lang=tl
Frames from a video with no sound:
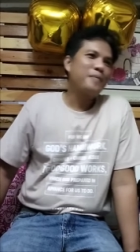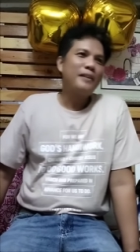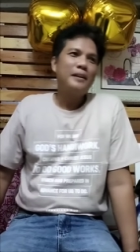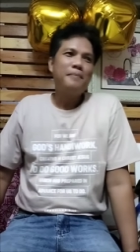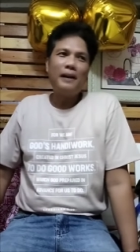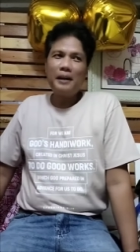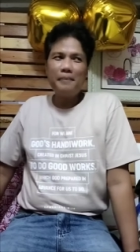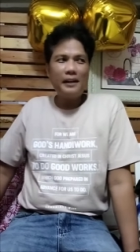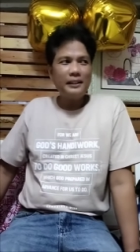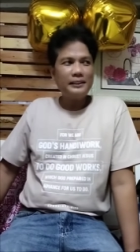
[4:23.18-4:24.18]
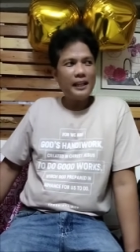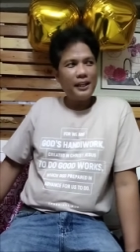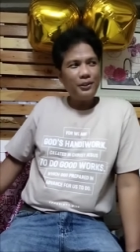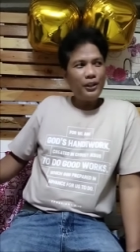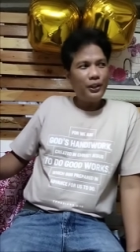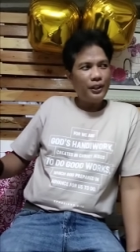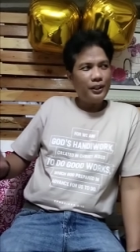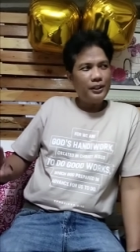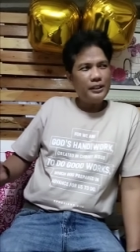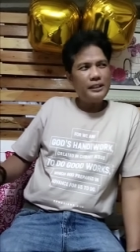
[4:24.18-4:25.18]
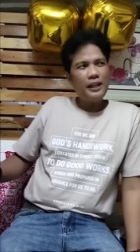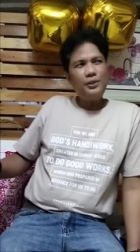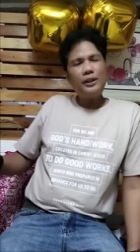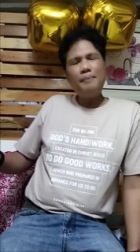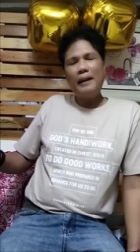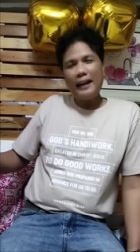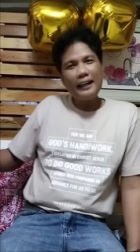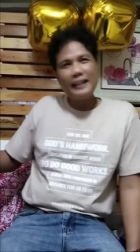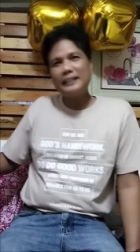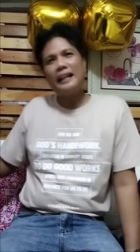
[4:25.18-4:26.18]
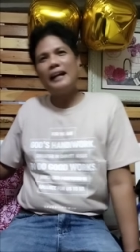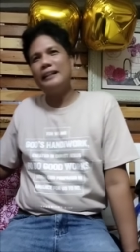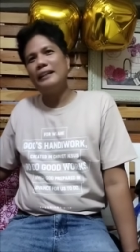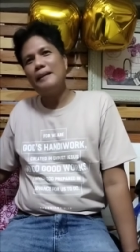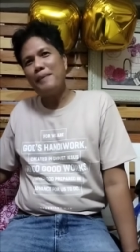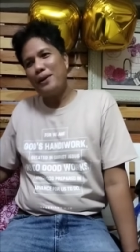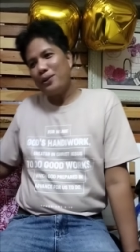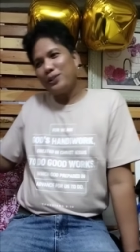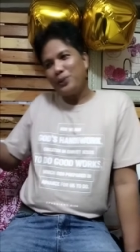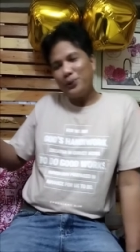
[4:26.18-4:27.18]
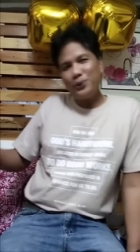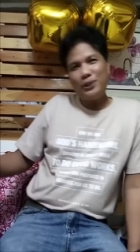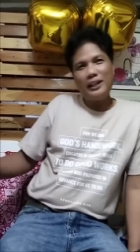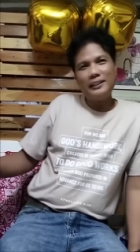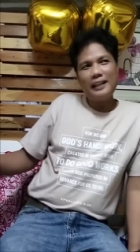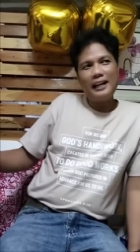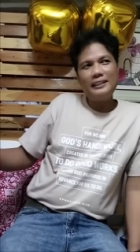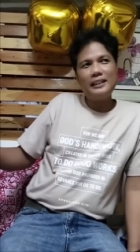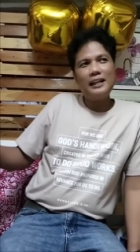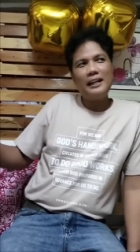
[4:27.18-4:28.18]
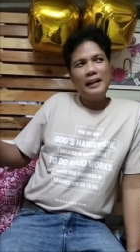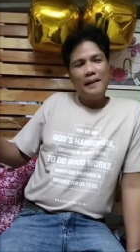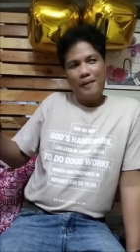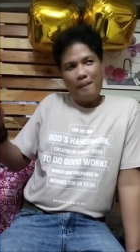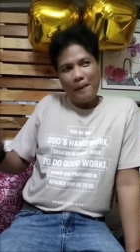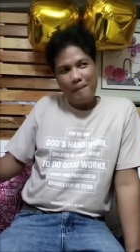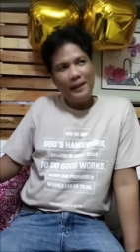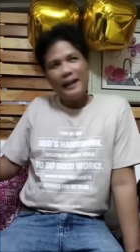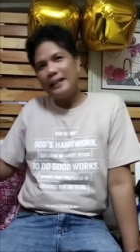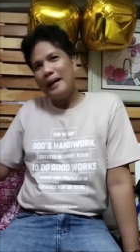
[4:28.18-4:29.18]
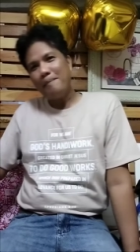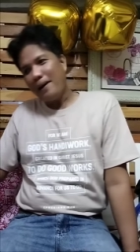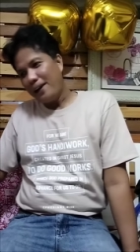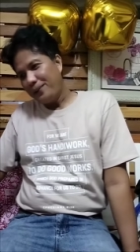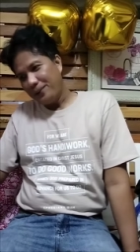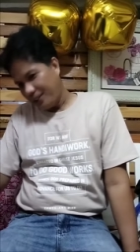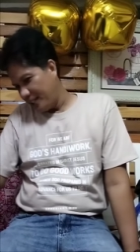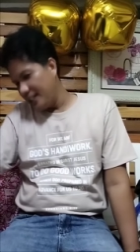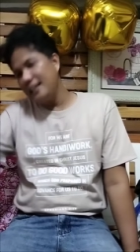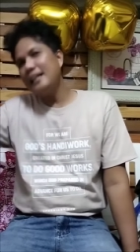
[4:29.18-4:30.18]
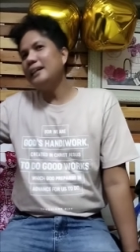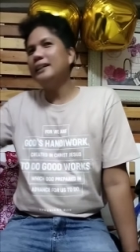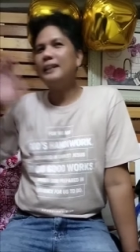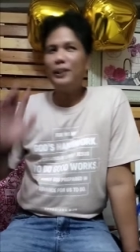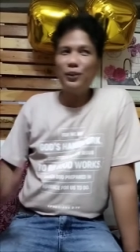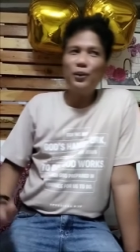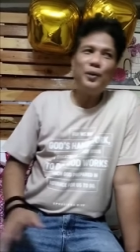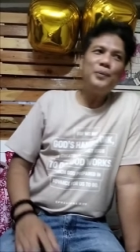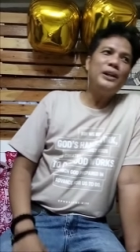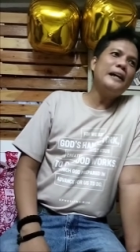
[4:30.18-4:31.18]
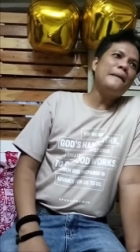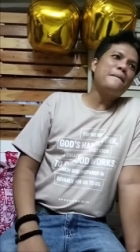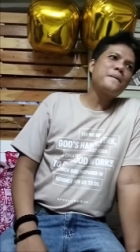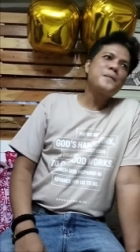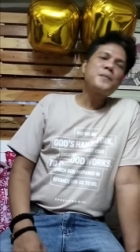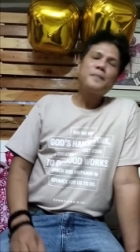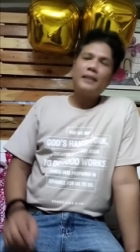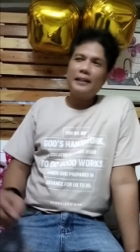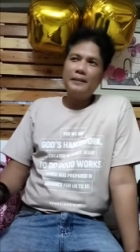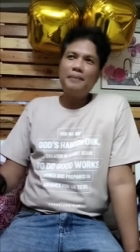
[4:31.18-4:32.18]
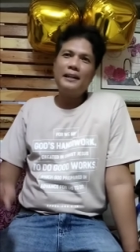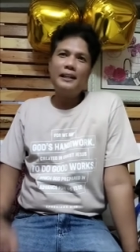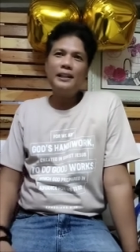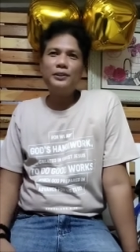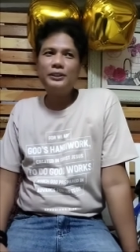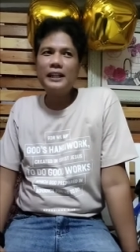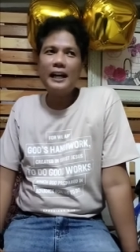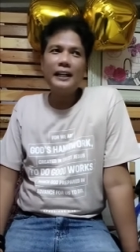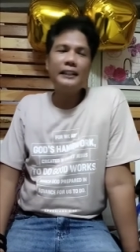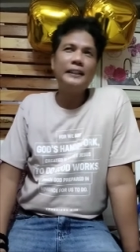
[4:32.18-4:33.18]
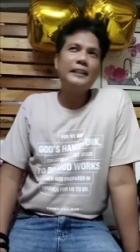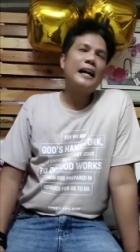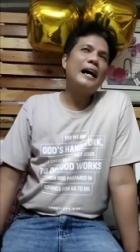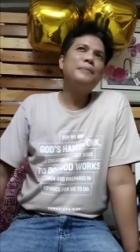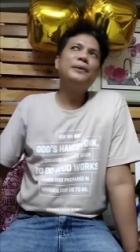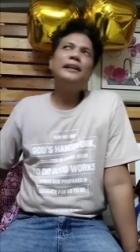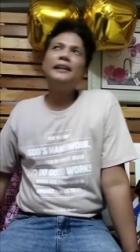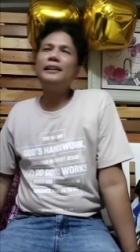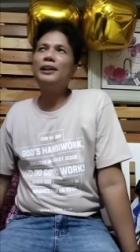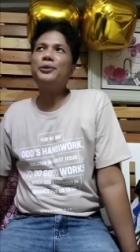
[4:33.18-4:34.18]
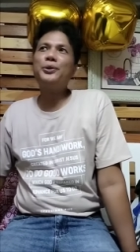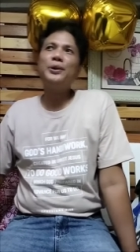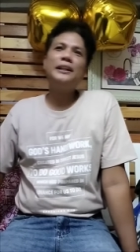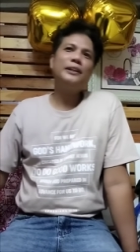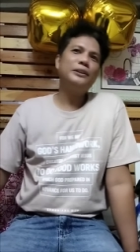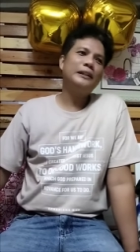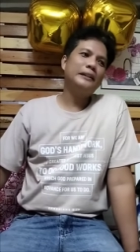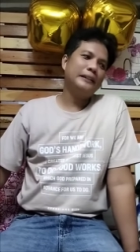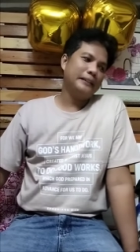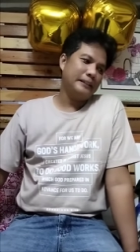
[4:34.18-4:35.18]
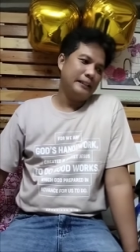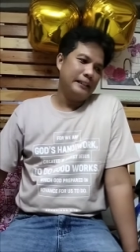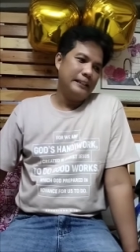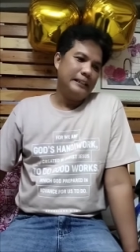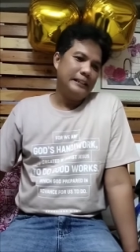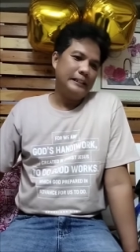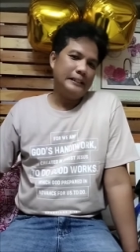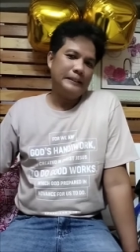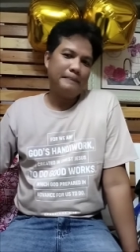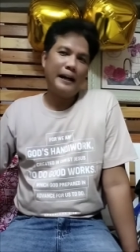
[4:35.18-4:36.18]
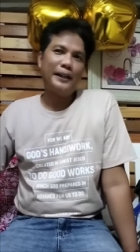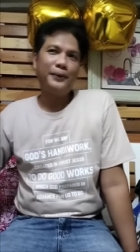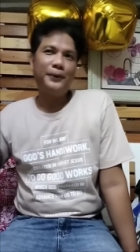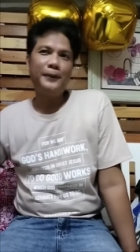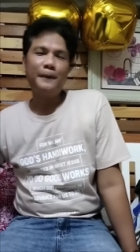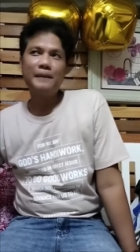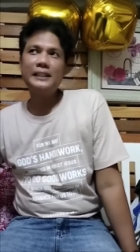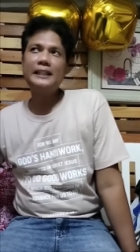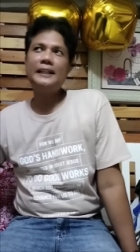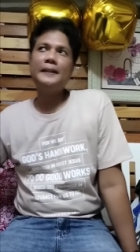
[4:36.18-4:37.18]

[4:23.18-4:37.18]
Para bang sa iyo ay sa iyo ay malaking kasalanan na pero sa totoo lang dahil sa mapagbiyaya ang Panginoon, sige lang, ituloy mo lang ang paglilingkod sa akin. Kahapon ay tinuruan ako ng ng Panginoon kasi